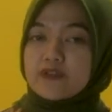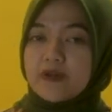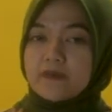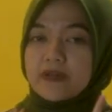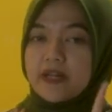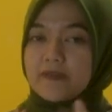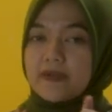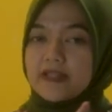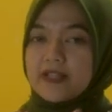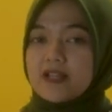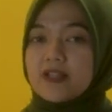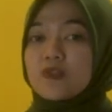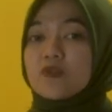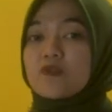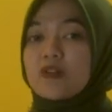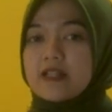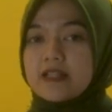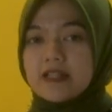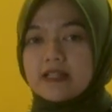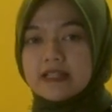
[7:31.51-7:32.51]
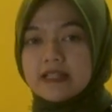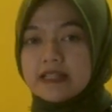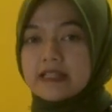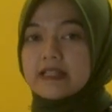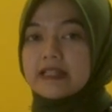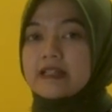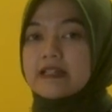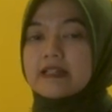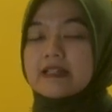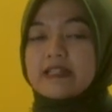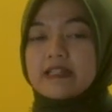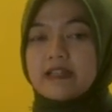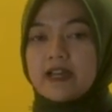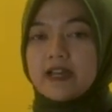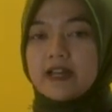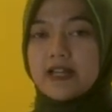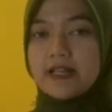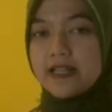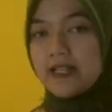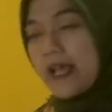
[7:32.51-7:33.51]
sudah mendapatkan surat izin
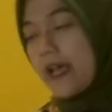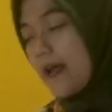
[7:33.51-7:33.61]
secara